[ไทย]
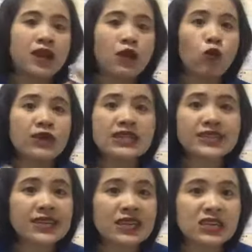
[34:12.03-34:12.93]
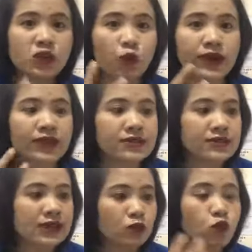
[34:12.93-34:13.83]
คุณยิ่งจะดึงดูด
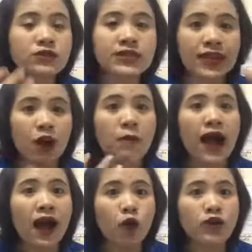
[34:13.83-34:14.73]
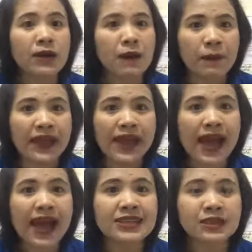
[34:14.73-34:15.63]
สิ่งทุกสิ่งเข้ามาหาคุณได้แบบ
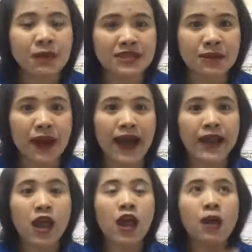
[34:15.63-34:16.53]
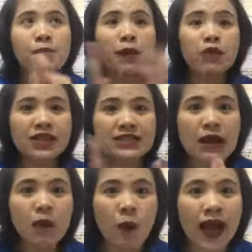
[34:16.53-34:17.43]
ง่ายๆสบายๆพระพุทธเจ้า
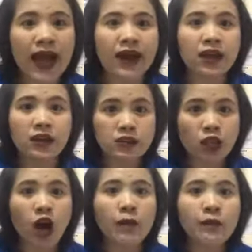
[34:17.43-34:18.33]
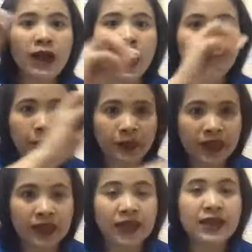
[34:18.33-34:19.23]
บอกว่า thought become
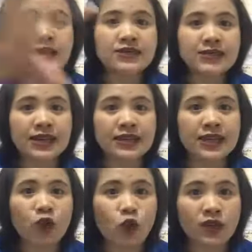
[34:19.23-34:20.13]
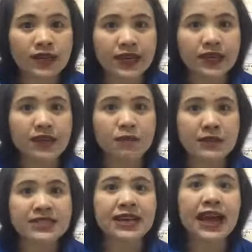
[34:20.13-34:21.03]
thing สิ่งที่คุณคิดมั
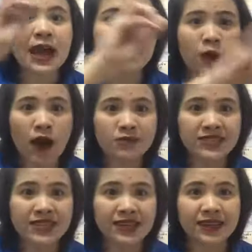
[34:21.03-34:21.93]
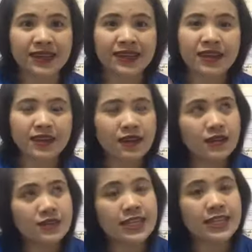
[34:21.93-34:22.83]
นจะกลายเป็นความจริง
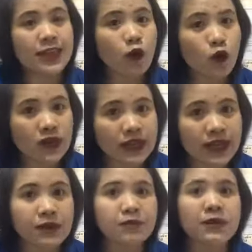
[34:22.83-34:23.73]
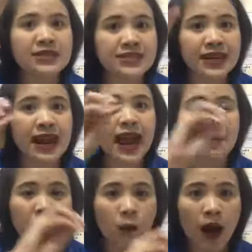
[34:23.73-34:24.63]
สิ่งที่คุณคิดมันจะกลาย
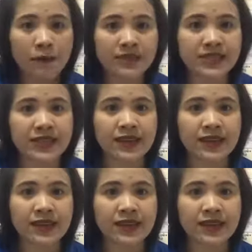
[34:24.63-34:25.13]
เป็นความจริง